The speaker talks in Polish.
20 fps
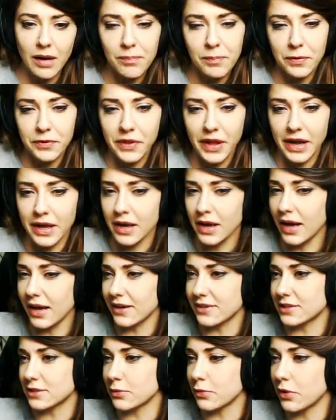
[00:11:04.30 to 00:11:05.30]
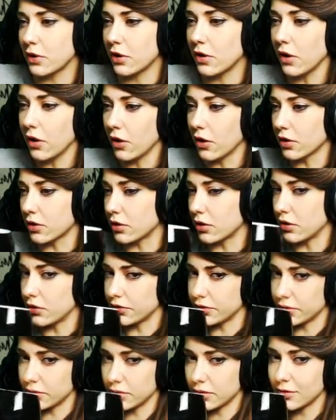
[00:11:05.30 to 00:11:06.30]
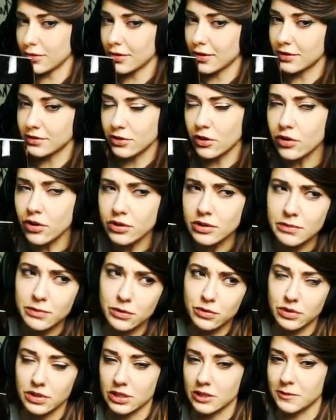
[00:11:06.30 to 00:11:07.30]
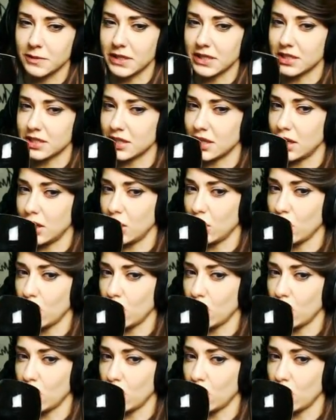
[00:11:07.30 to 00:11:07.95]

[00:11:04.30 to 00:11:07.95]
podaję hasło okoń. Z okoniem to już nieśmieszne.